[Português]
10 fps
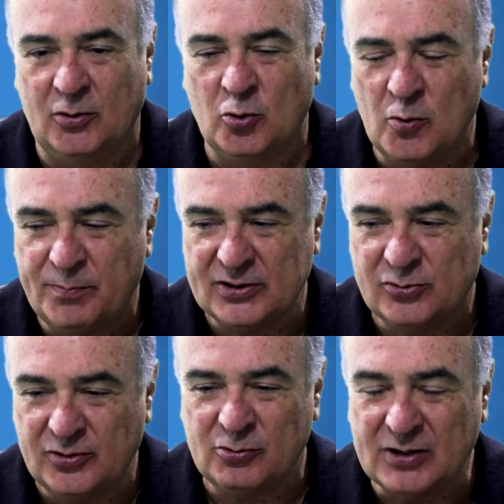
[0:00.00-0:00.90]
O
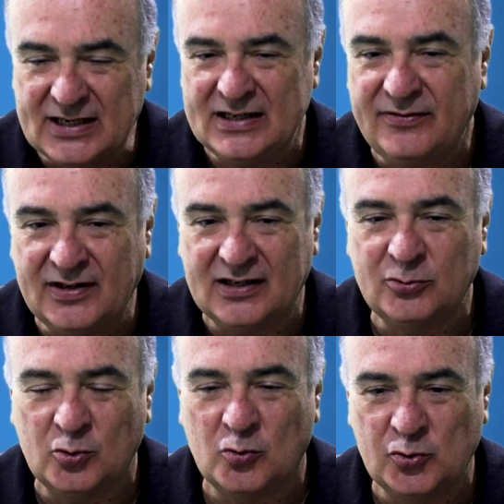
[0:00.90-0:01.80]
compressor é o grande
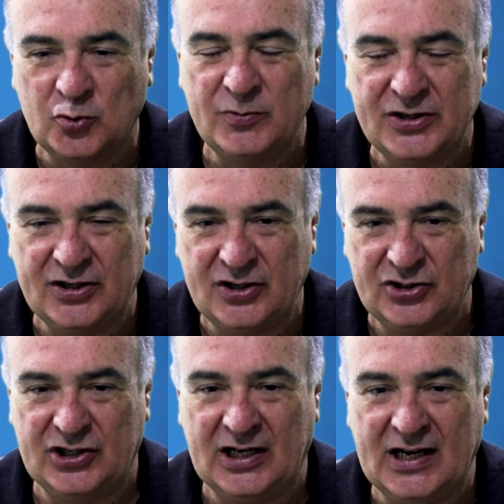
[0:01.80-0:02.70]
vilão no consumo de
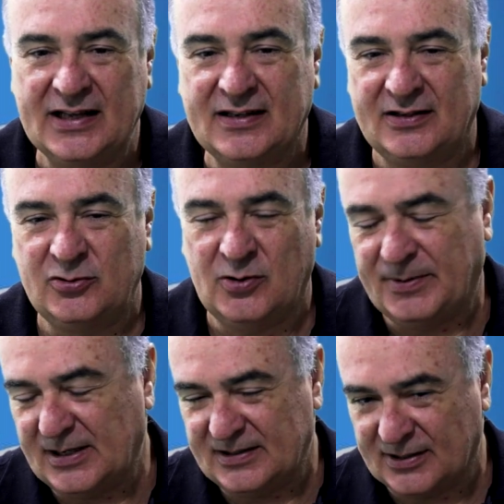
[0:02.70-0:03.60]
energia elétrica de um
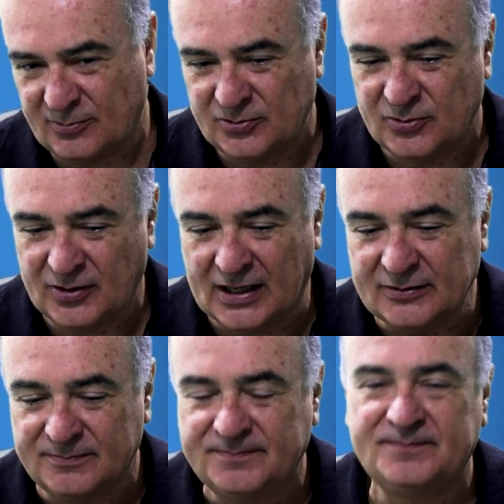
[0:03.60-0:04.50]
aparelho de
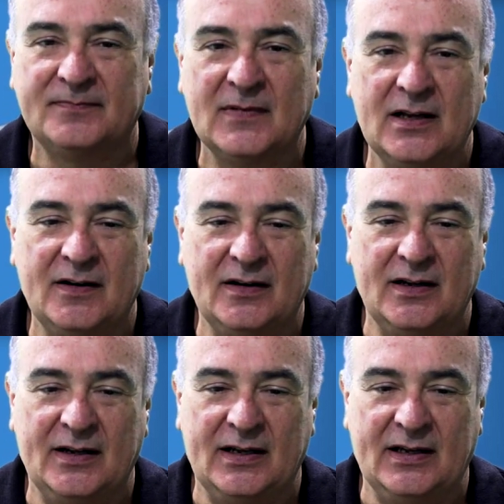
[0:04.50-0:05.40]
ar-condicionado.
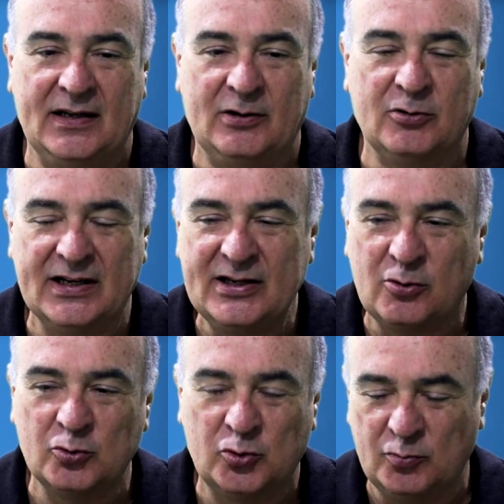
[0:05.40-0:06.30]
É, o grande
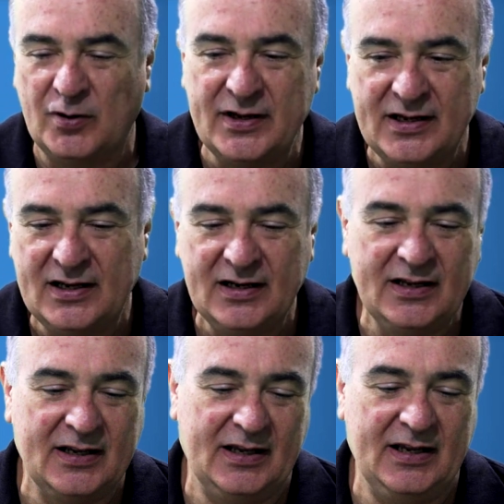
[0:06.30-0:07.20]
consumo é
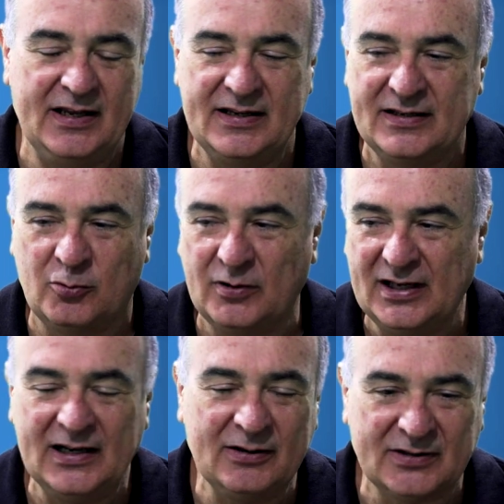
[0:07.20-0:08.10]
ele, e quando
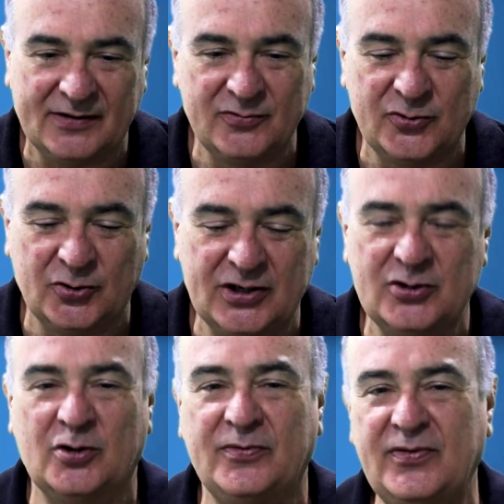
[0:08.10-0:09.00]
ele não está funcionando,
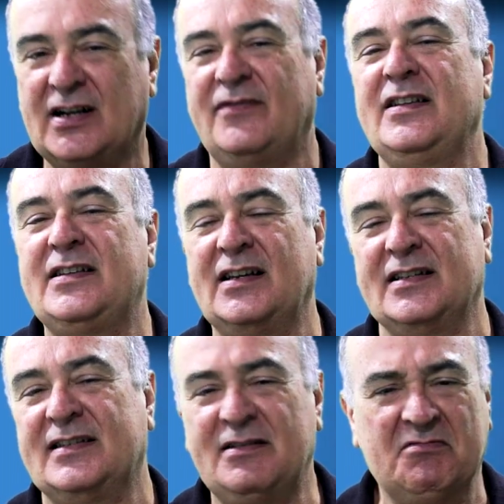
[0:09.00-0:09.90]
só fica a
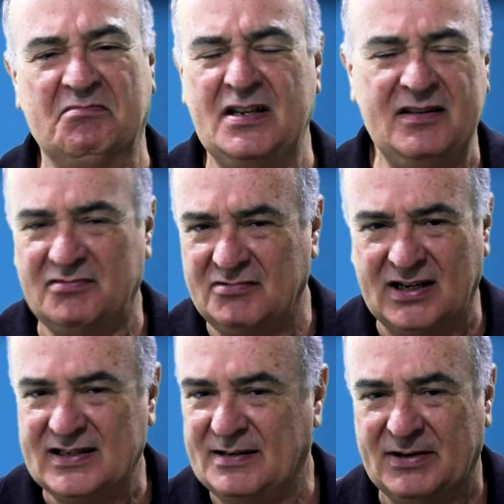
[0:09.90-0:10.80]
ventilação, isso não
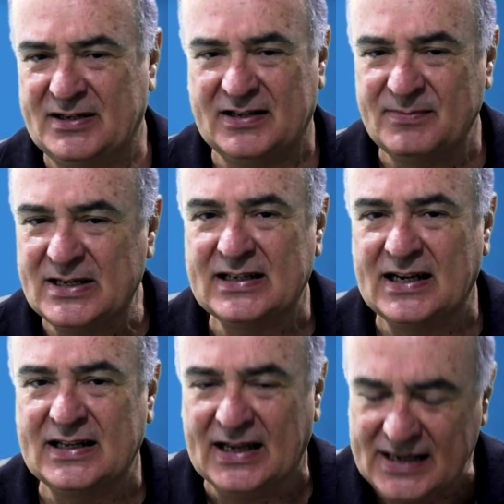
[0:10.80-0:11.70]
gasta praticamente
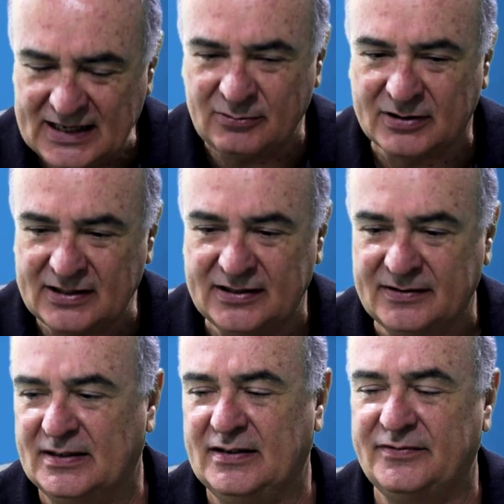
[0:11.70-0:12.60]
nada. Ele é o
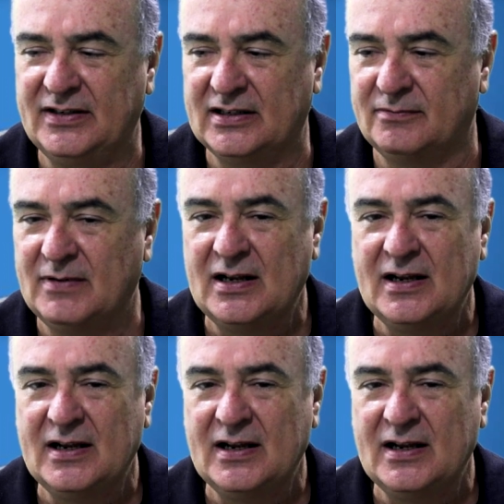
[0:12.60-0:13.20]
grande é, vilão.